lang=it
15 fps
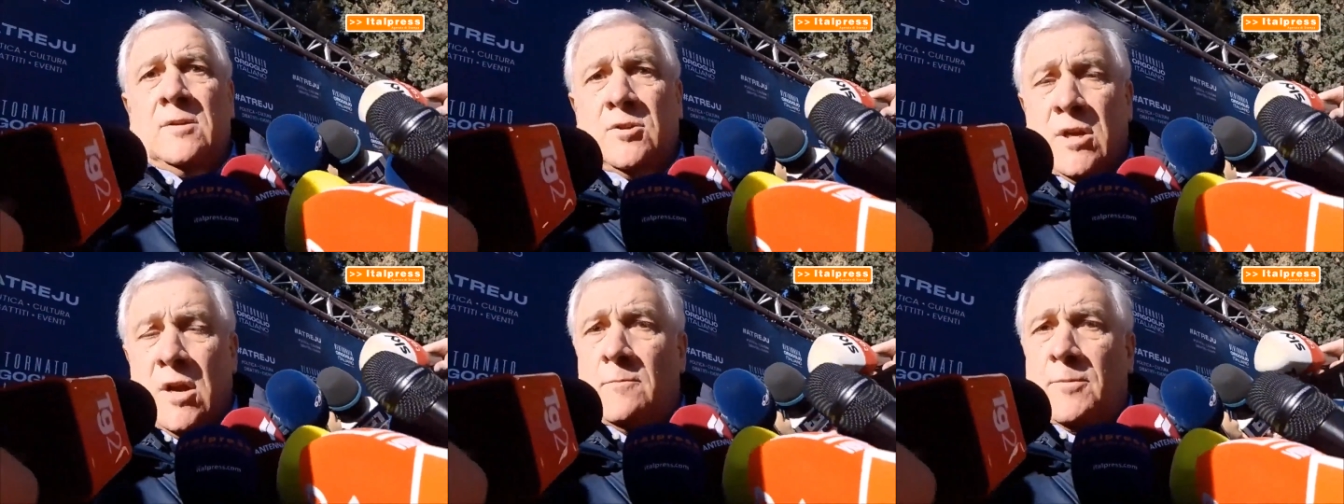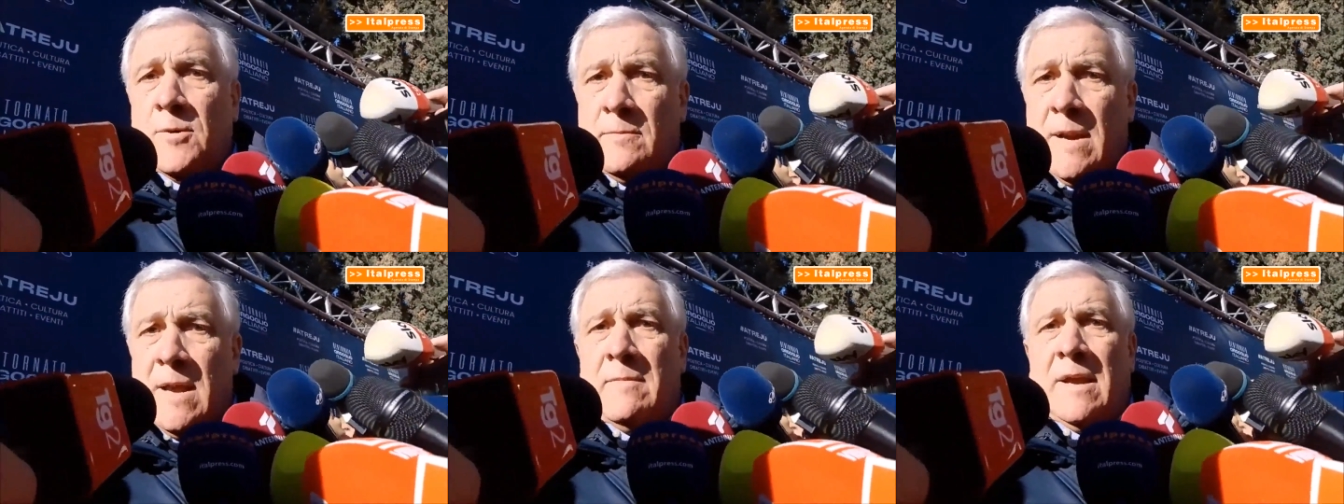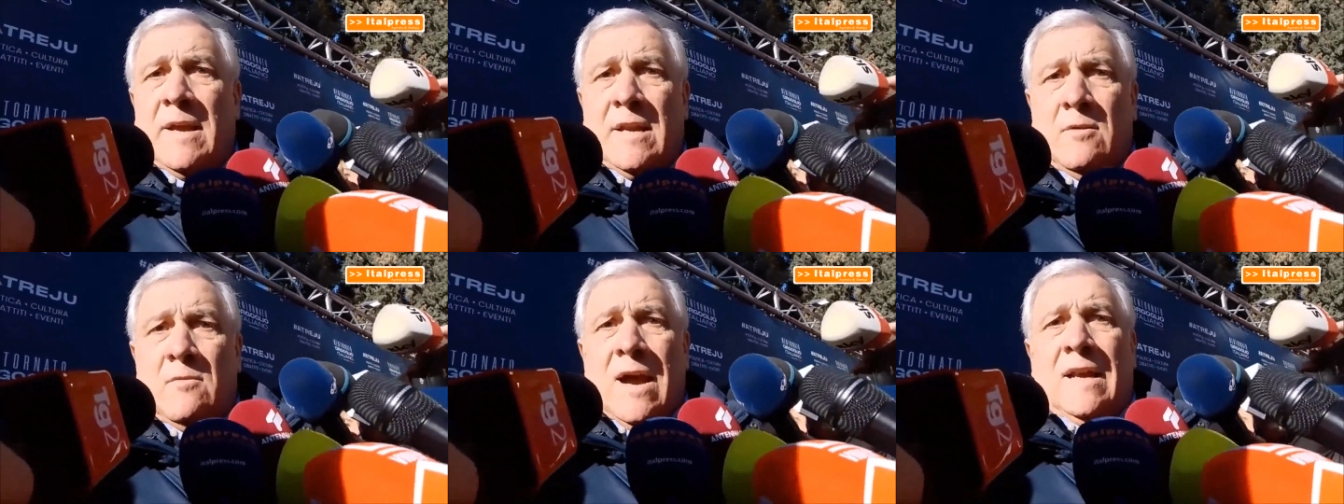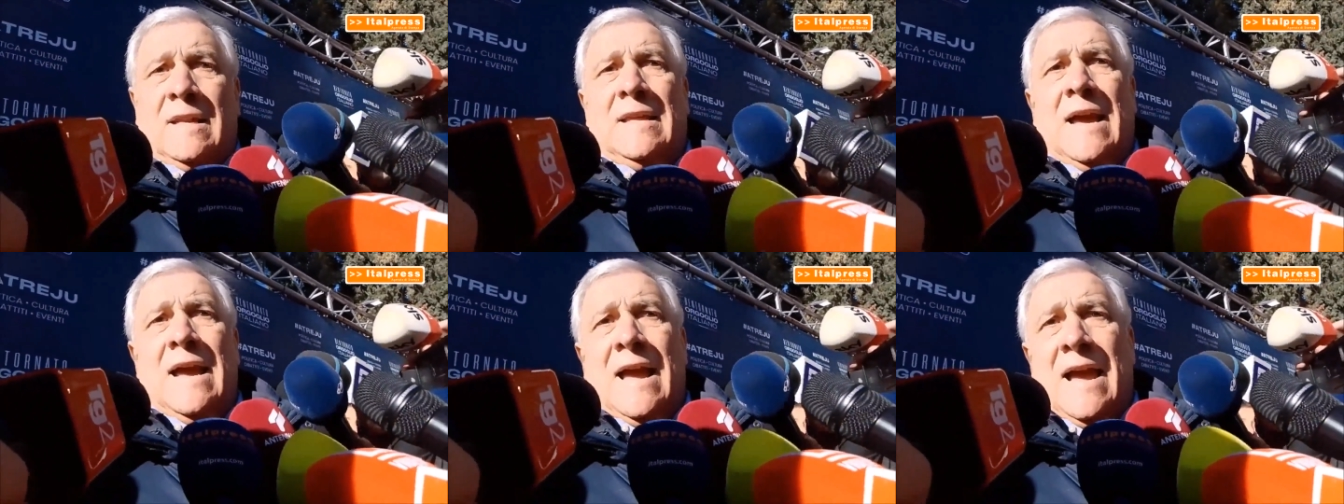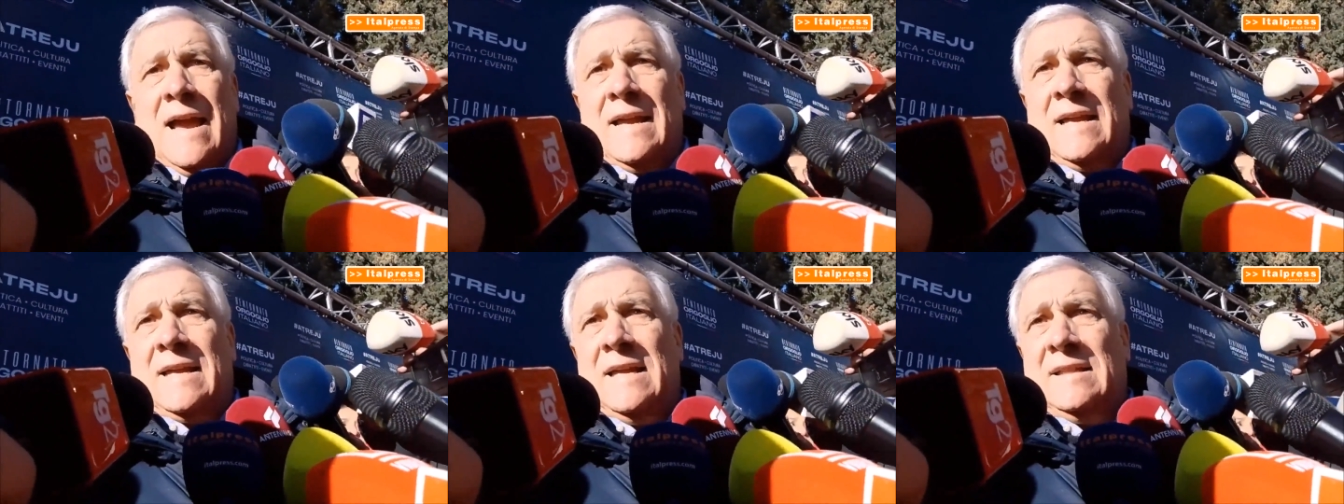C'è un problema che riguarda
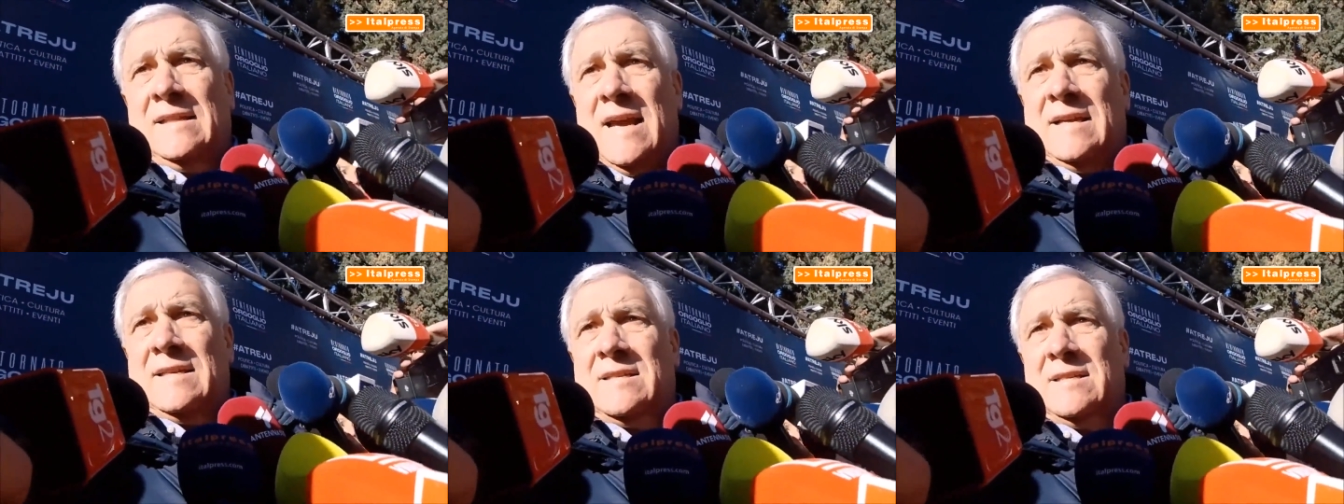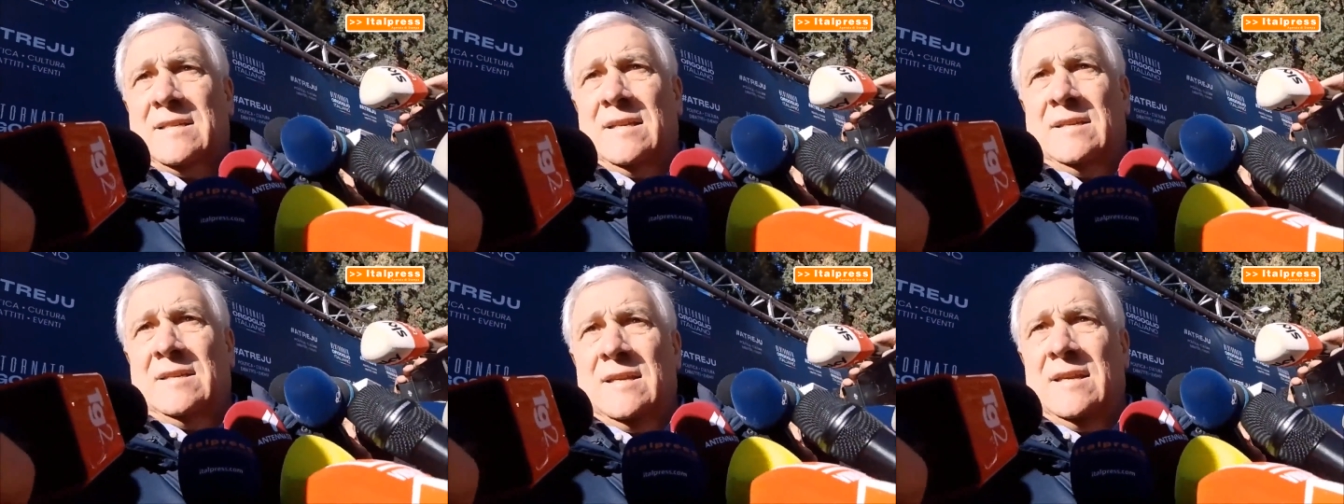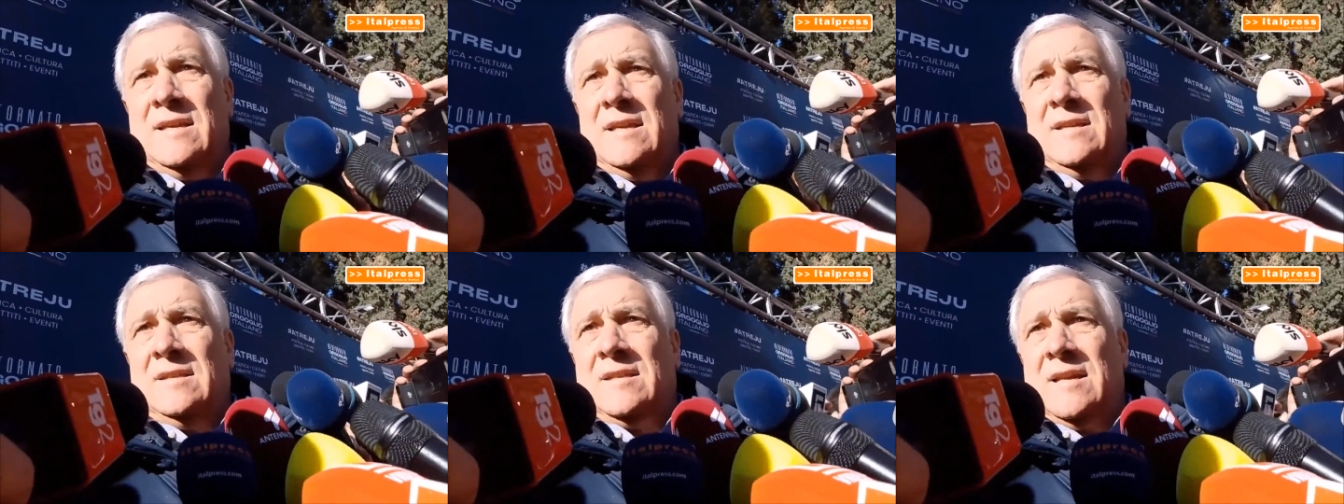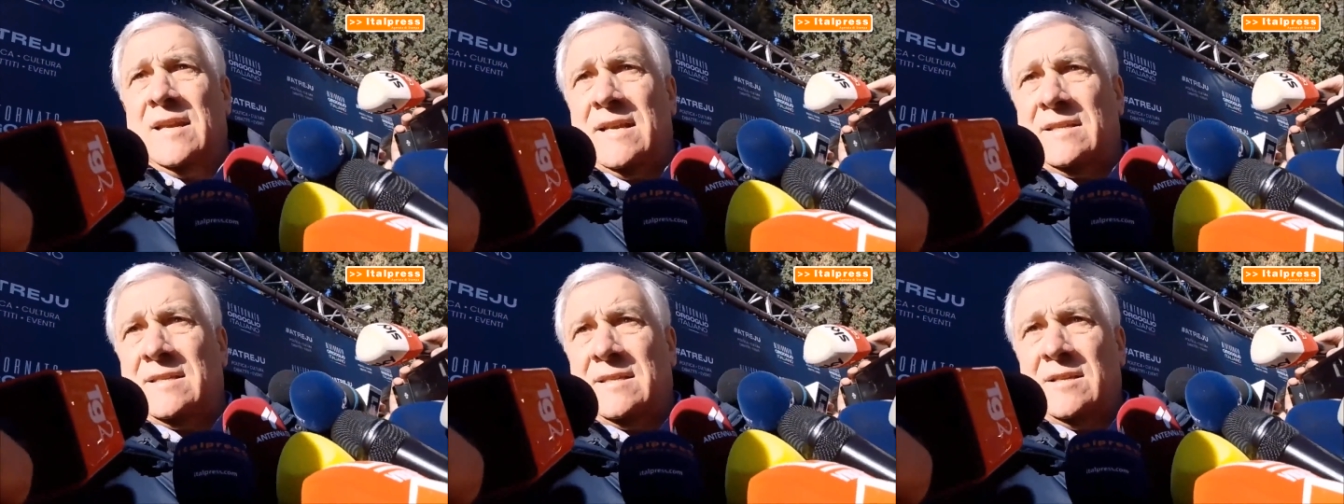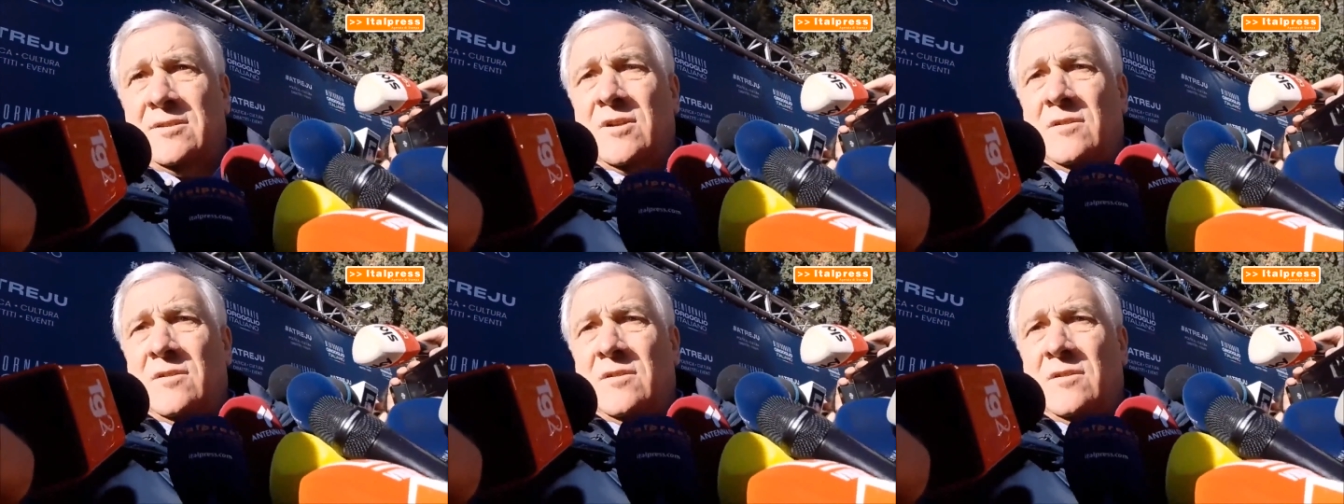anche i tassi di interesse,